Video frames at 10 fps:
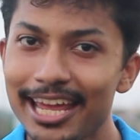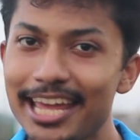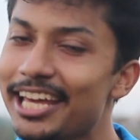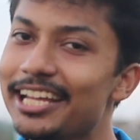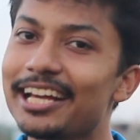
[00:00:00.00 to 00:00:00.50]

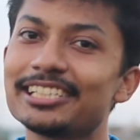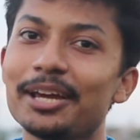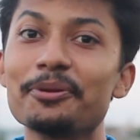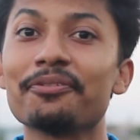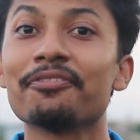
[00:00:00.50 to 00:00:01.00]
এইখানে আসে
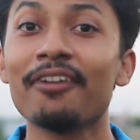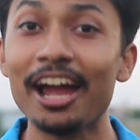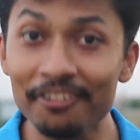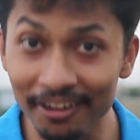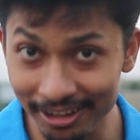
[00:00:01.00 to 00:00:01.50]
আমি
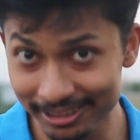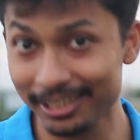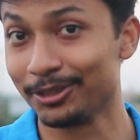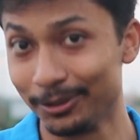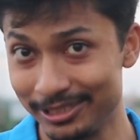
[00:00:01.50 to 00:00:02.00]
ফাইভ
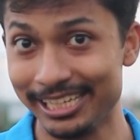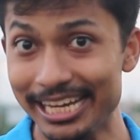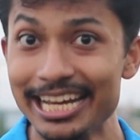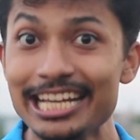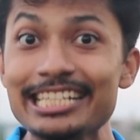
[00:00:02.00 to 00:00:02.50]
হান্ড্রেড হচ্ছি
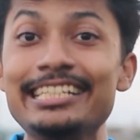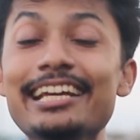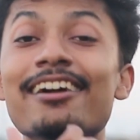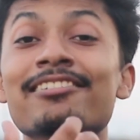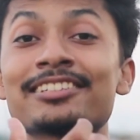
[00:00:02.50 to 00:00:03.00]

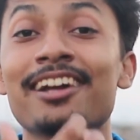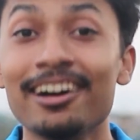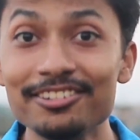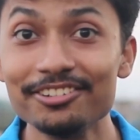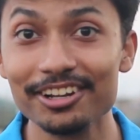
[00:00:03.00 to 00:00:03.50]
সিক্স
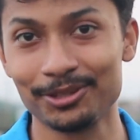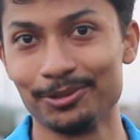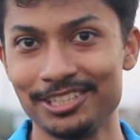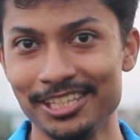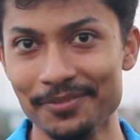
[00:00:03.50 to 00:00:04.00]
হান্ড্রেড
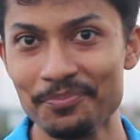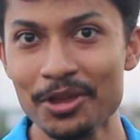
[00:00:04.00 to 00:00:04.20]
হচ্ছি